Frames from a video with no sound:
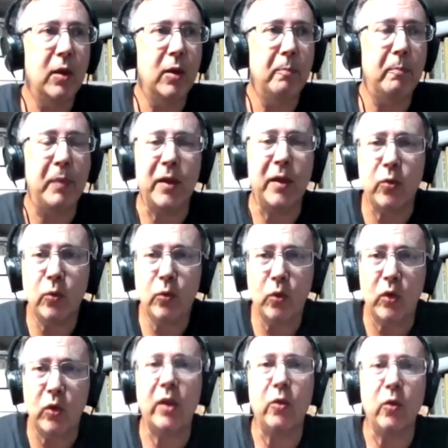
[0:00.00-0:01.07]

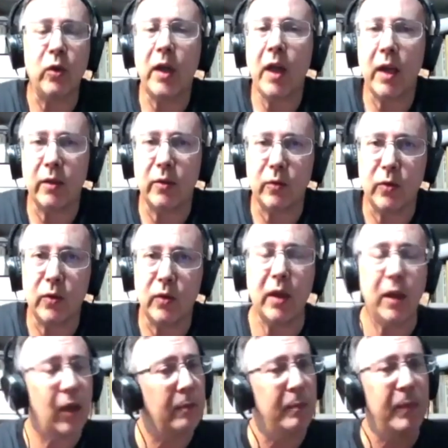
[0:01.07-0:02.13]
presuntos adornianos que
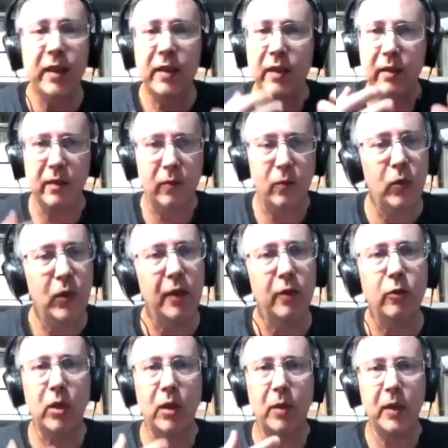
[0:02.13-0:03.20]
repiten una y
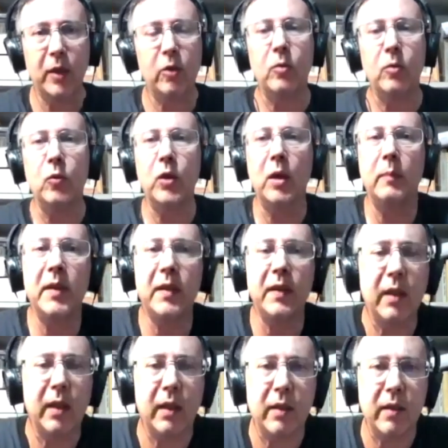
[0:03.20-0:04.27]
otra vez como una especie de
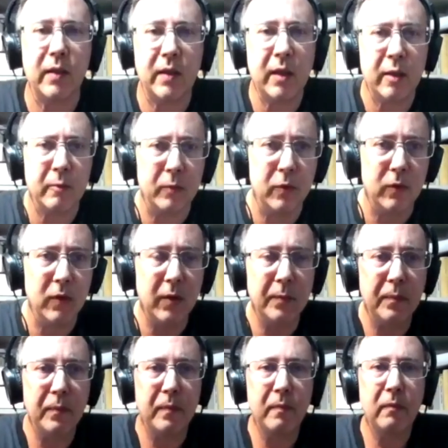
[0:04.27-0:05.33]
catecismo
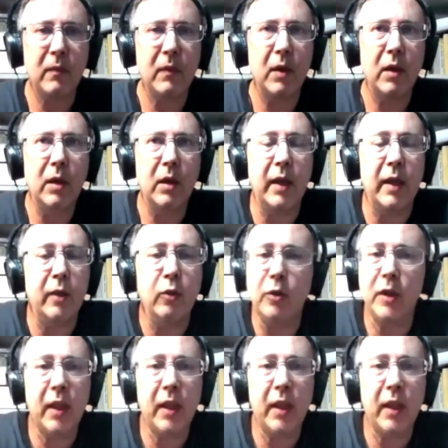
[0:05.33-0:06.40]
y que no
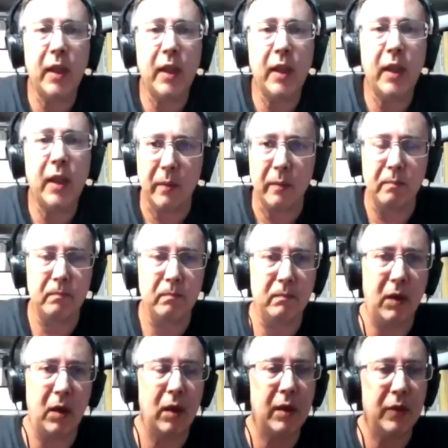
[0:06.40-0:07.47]
tienen ninguna
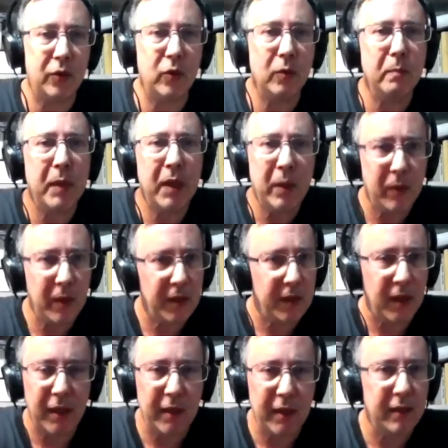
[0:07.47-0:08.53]
relación viva,
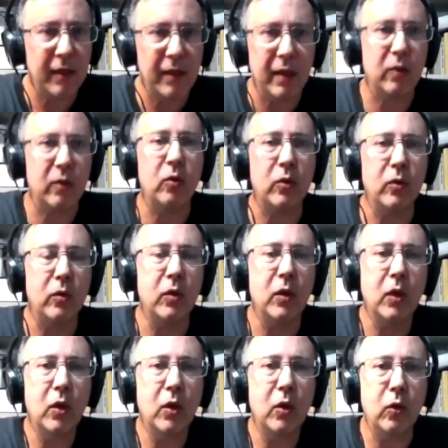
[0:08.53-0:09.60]
dialéctica con,
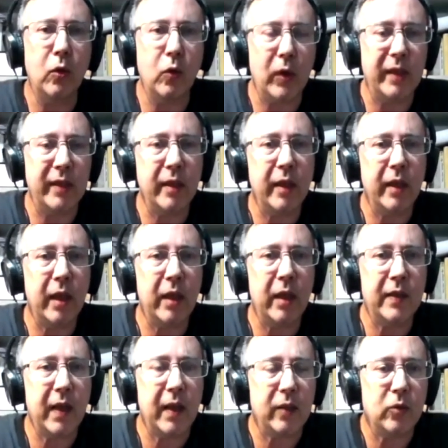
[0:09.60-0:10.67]
con lo que están
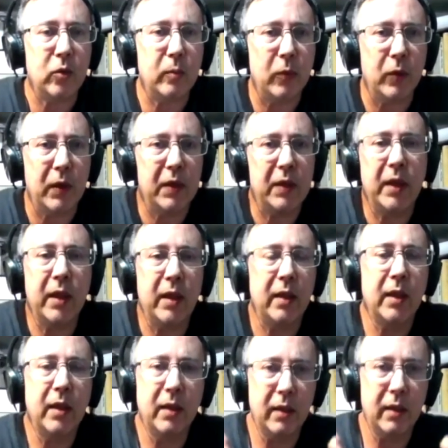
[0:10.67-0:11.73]
analizando, porque ya
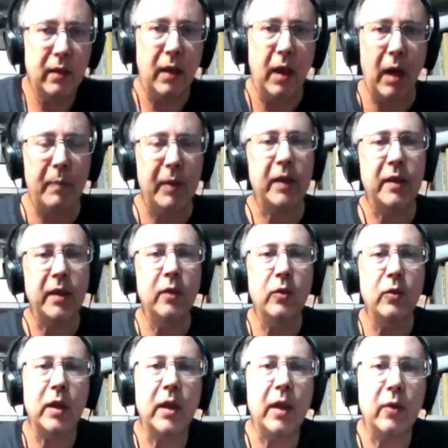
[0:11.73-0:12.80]
aprendieron
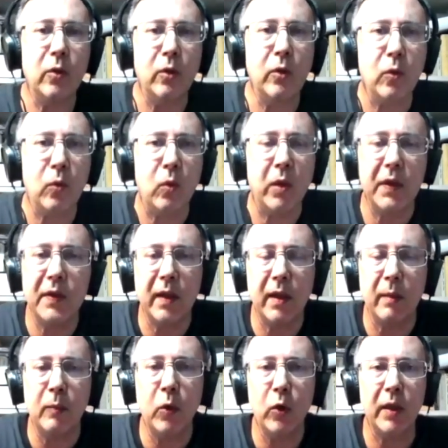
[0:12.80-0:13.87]
en Adorno cuál pues, es el
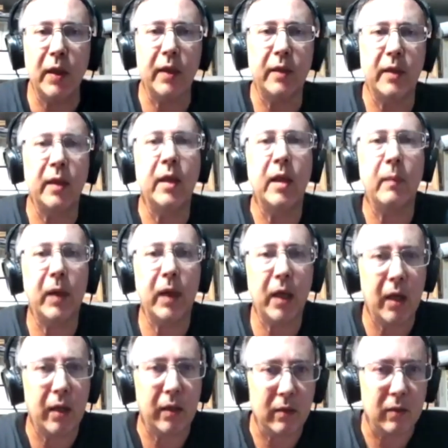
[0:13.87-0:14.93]
molde que tienen que
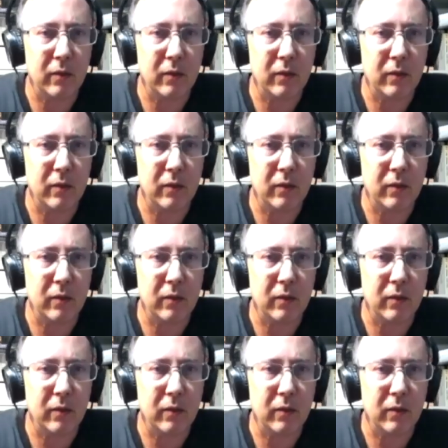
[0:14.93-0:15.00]
aplicar.